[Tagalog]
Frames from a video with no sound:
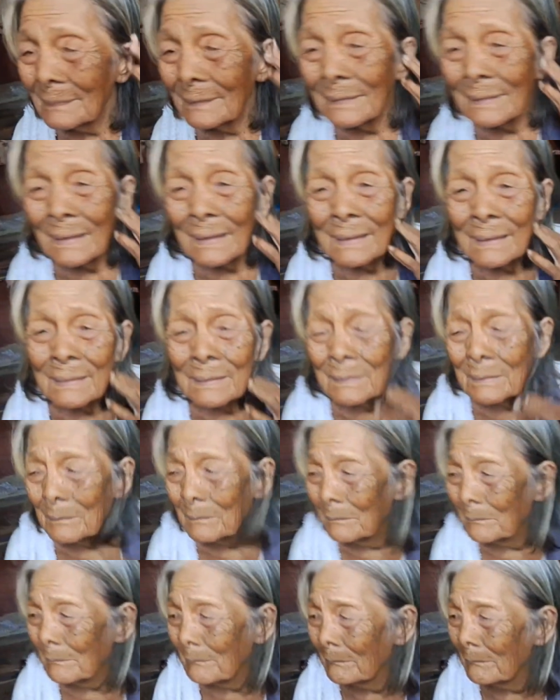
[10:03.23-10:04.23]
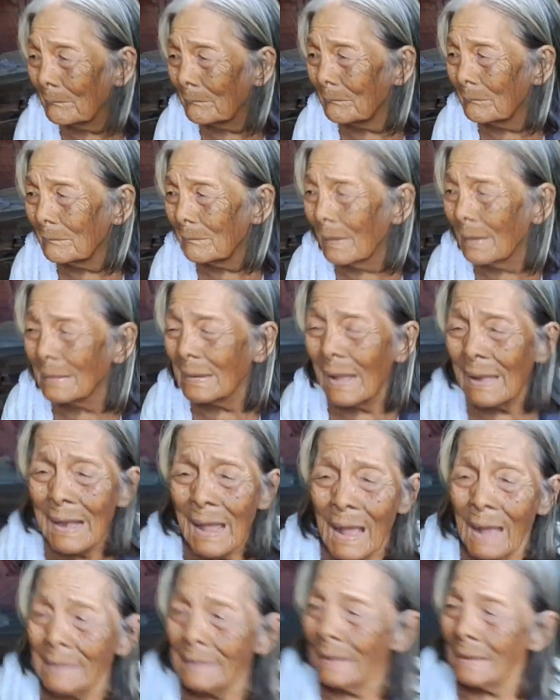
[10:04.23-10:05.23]
no, sa mga ito nga po
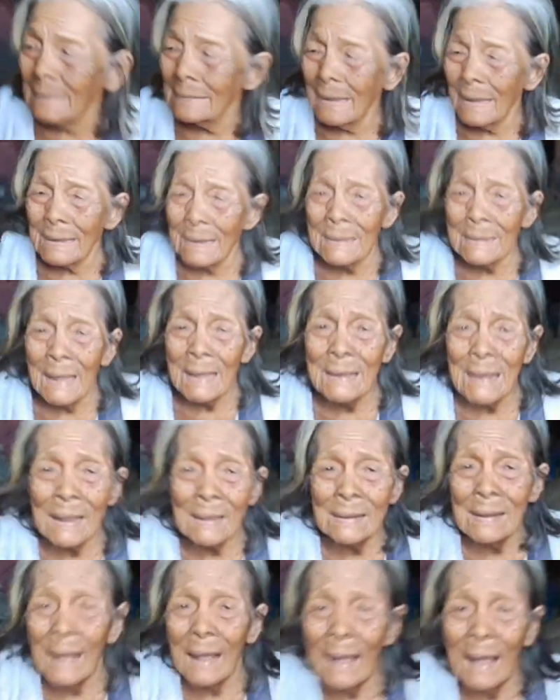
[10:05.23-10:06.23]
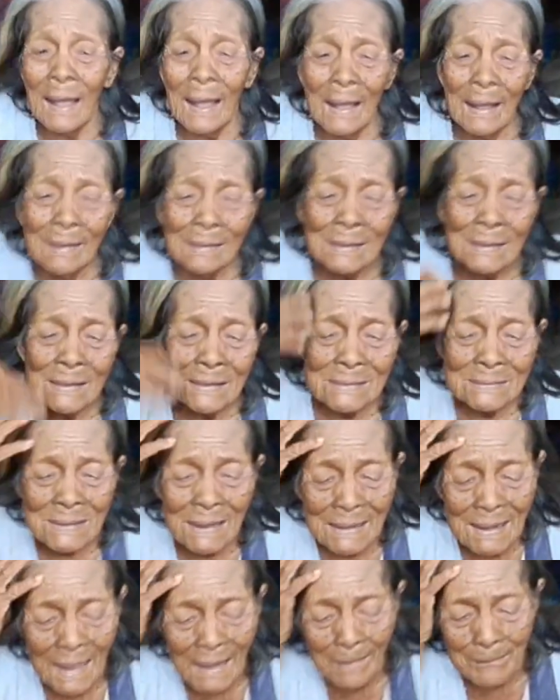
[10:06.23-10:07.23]
sa mga kaibigan natin na tumutulong po
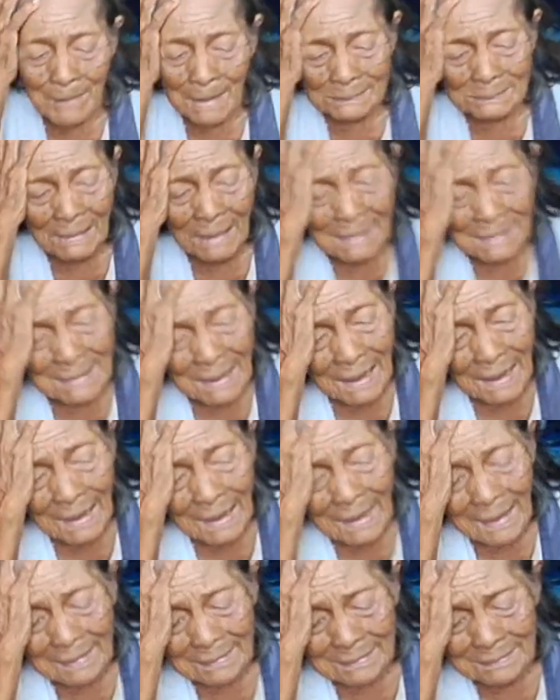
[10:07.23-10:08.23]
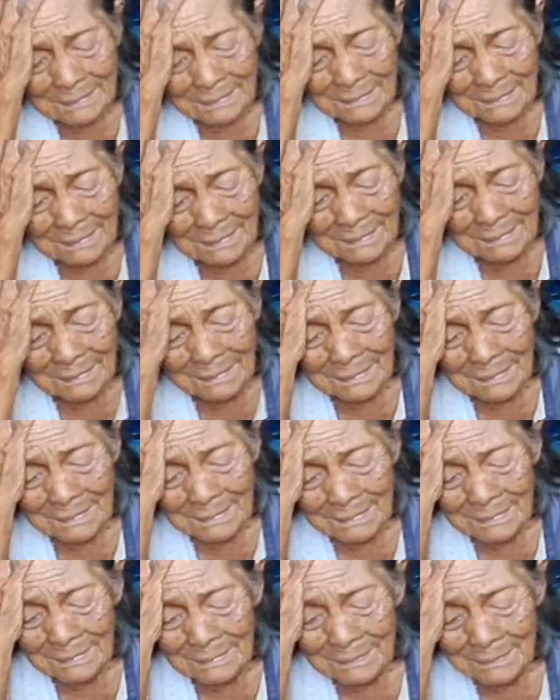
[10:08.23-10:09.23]
dito. Maraming salamat. Marami din pong
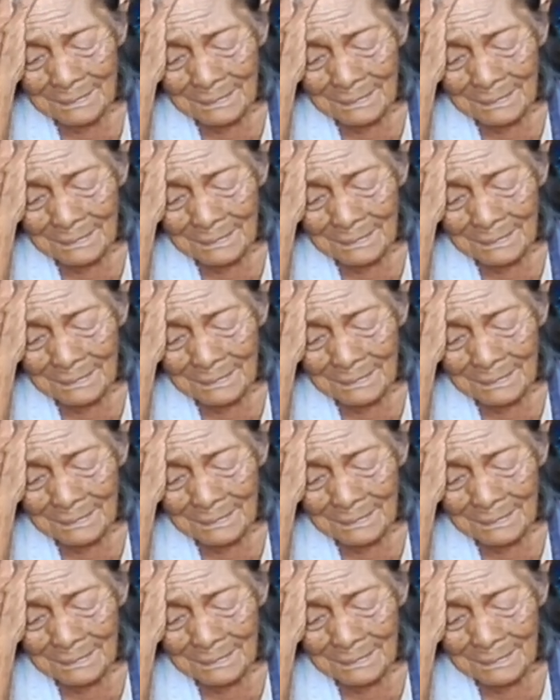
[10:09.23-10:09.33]
iba na